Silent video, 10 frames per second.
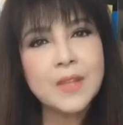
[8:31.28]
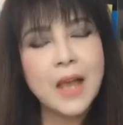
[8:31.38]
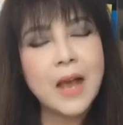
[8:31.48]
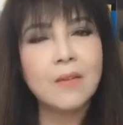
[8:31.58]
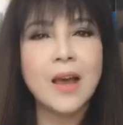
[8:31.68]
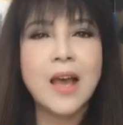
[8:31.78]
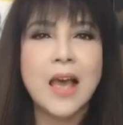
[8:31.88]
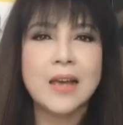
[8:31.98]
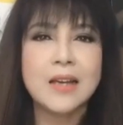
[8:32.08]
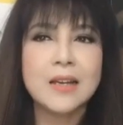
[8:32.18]
เอาแล้วไง
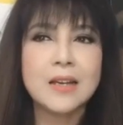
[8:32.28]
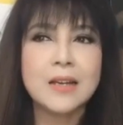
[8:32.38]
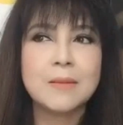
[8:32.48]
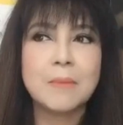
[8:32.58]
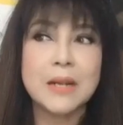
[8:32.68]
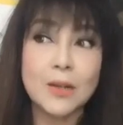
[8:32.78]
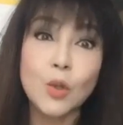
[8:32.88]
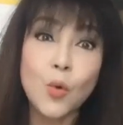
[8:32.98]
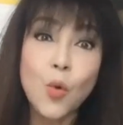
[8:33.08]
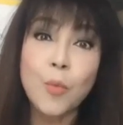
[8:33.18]
มันก็
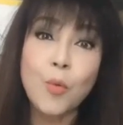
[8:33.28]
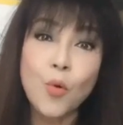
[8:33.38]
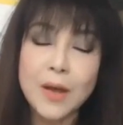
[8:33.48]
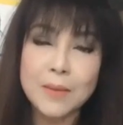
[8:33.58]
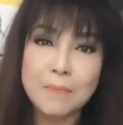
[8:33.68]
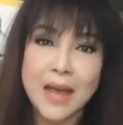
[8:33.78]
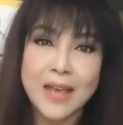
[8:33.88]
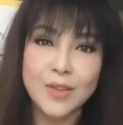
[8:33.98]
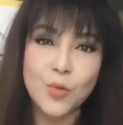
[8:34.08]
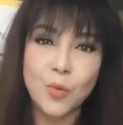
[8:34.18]
ต้องควบคู่กันไป
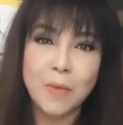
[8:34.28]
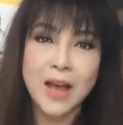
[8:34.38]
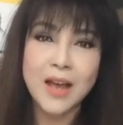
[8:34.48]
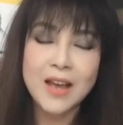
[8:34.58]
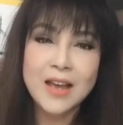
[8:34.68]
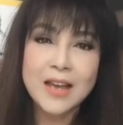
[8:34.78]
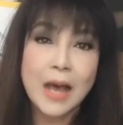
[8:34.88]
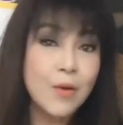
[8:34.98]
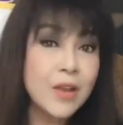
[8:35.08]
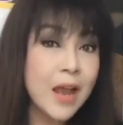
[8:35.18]
ถูกไหม
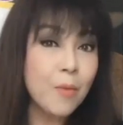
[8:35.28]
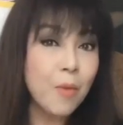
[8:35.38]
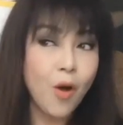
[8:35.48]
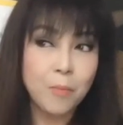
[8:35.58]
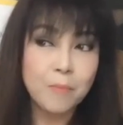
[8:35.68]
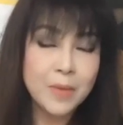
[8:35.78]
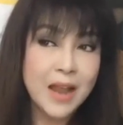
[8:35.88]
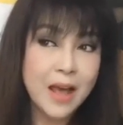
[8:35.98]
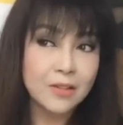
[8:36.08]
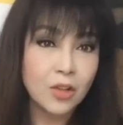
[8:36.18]
คราวที่แล้วบอกไป
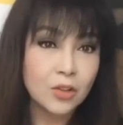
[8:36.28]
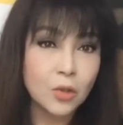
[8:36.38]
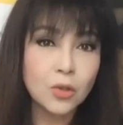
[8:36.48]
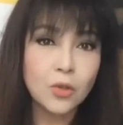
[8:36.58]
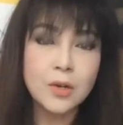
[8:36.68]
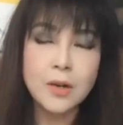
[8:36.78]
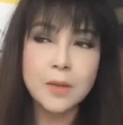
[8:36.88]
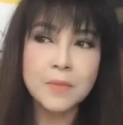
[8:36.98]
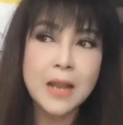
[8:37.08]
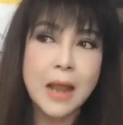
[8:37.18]
แล้วตอนต้นต้นคลิ
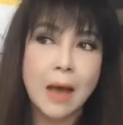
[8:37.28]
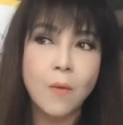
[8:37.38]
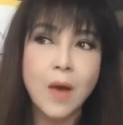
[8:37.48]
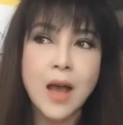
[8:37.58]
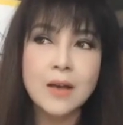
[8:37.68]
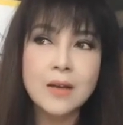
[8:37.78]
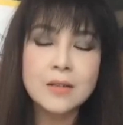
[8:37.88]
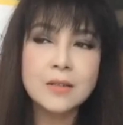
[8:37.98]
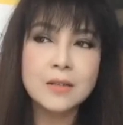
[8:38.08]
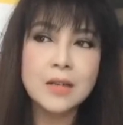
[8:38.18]
ปที่แล้วว่า
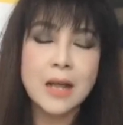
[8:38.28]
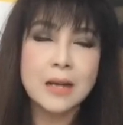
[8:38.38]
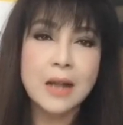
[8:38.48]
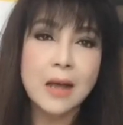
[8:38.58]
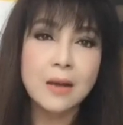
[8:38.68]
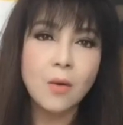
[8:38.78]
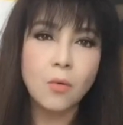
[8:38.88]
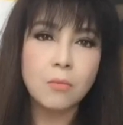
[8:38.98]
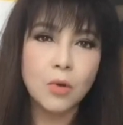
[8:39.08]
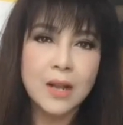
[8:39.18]
ถึงขนาดนั่งล
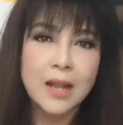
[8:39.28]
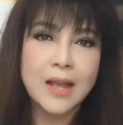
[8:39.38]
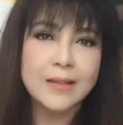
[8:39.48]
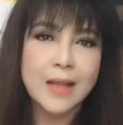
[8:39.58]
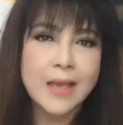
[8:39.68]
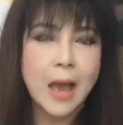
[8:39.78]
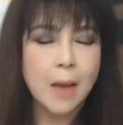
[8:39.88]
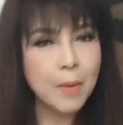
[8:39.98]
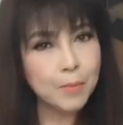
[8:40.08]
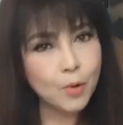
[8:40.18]
งหมดอะไรตายอยา
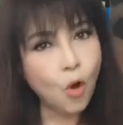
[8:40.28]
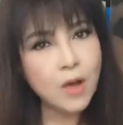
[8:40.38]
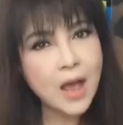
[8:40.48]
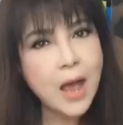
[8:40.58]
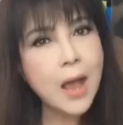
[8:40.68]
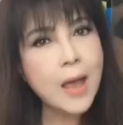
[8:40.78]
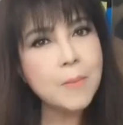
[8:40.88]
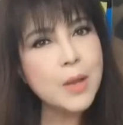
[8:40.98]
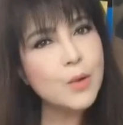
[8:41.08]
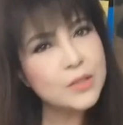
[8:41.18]
กแบบร้องไห้
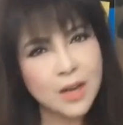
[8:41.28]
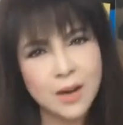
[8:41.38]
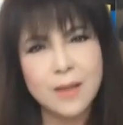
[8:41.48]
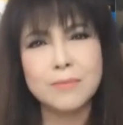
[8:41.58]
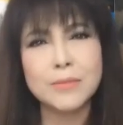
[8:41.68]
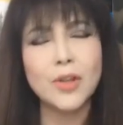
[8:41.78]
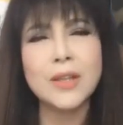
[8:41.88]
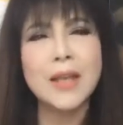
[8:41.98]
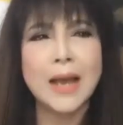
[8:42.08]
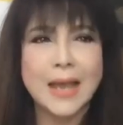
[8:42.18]
ไม่รู้จะเริ่มต้น
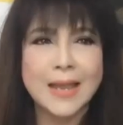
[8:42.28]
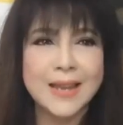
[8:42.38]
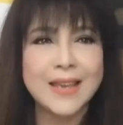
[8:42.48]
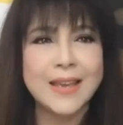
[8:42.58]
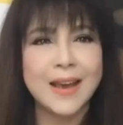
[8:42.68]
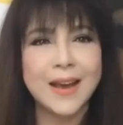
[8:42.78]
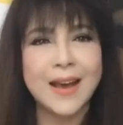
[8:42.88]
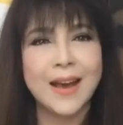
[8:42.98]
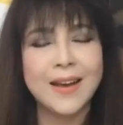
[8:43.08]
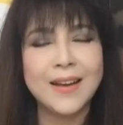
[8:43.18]
ยังไงดีอะค่ะ